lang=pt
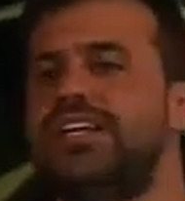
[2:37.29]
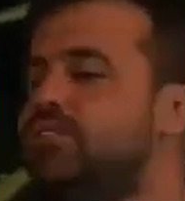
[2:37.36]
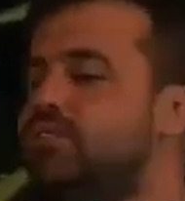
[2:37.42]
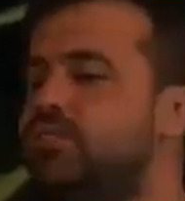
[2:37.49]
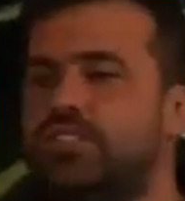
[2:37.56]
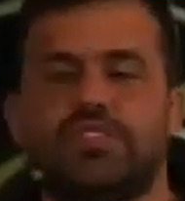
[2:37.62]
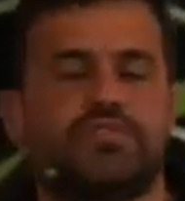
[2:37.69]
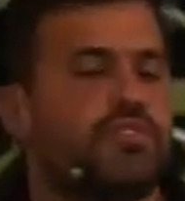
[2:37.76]

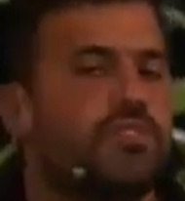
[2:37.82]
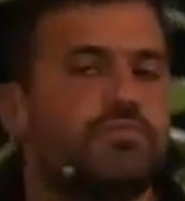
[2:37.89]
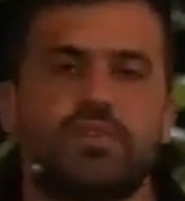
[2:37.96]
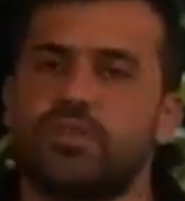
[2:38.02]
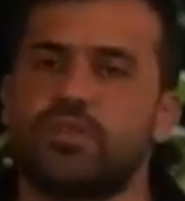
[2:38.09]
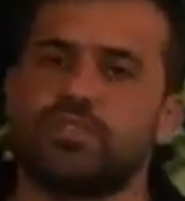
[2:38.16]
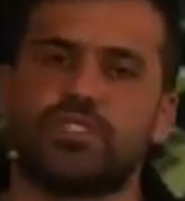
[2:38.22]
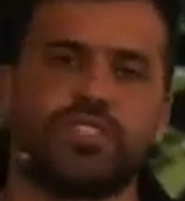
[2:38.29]
Se você for
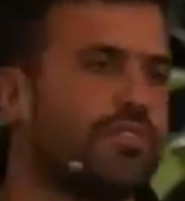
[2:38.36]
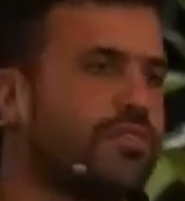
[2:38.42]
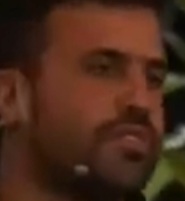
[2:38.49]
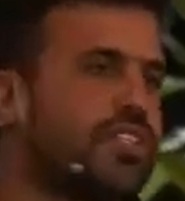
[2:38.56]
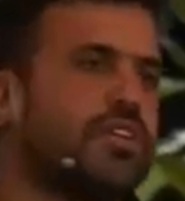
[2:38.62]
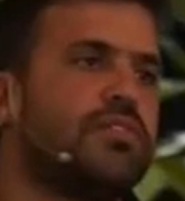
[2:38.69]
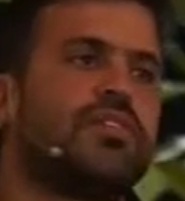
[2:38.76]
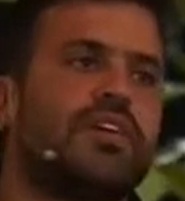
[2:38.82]
improdutivo,
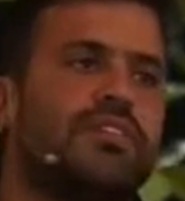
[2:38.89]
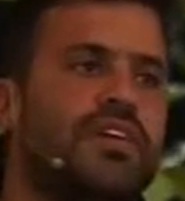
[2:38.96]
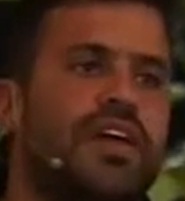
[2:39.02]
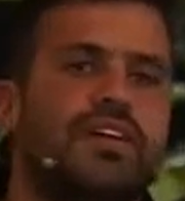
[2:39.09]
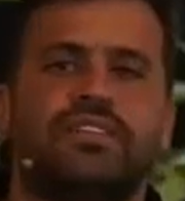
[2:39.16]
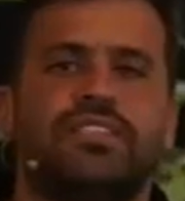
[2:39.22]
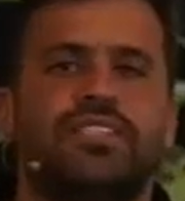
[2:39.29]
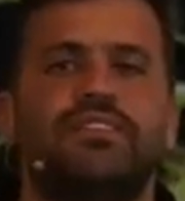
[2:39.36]
você nunca
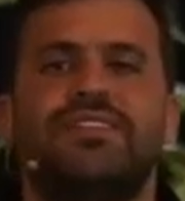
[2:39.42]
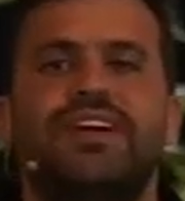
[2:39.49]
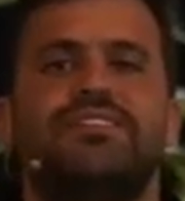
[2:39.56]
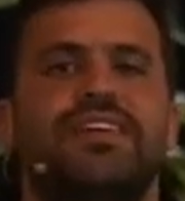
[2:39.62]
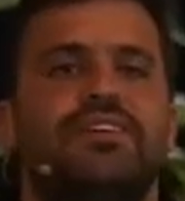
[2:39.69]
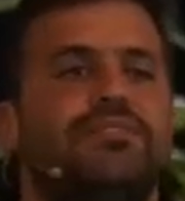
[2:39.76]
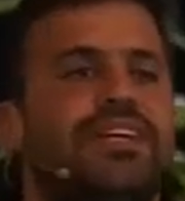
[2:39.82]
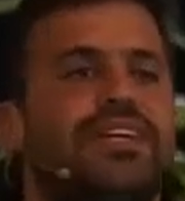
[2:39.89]
vai, você não vai
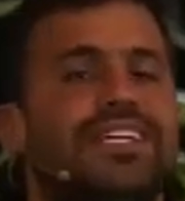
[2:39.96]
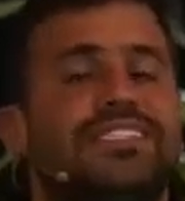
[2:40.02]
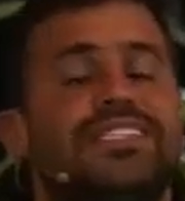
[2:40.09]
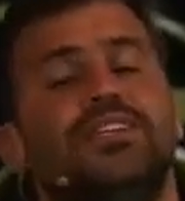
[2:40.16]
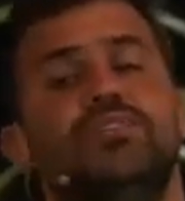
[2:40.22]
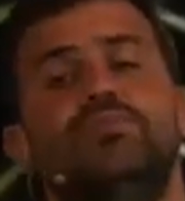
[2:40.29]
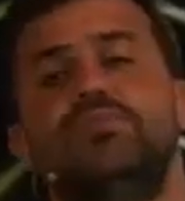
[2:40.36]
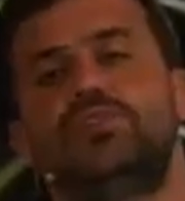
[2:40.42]
ver,
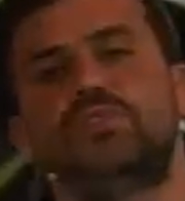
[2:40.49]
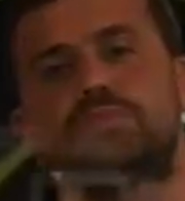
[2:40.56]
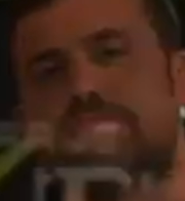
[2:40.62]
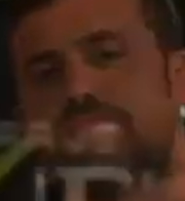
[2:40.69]
gastar nenhum minuto para